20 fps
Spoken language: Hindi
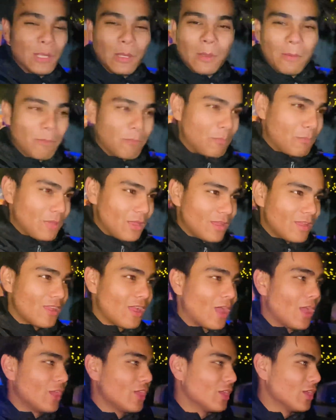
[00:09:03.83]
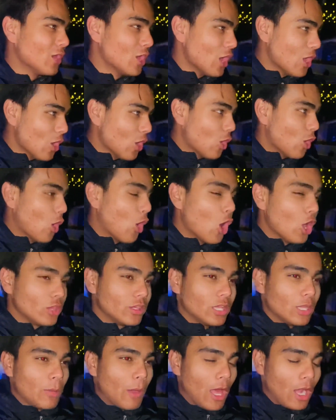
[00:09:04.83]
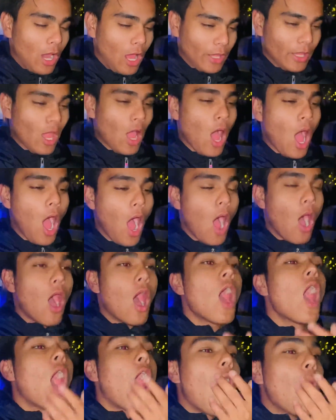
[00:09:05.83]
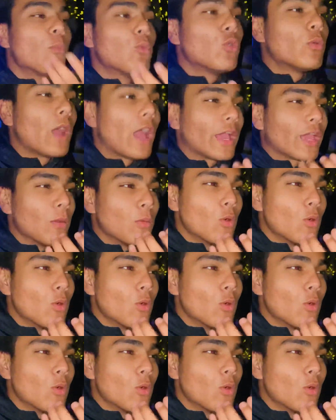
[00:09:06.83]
जाएगी दिल बाहर आ गया अब में आ गया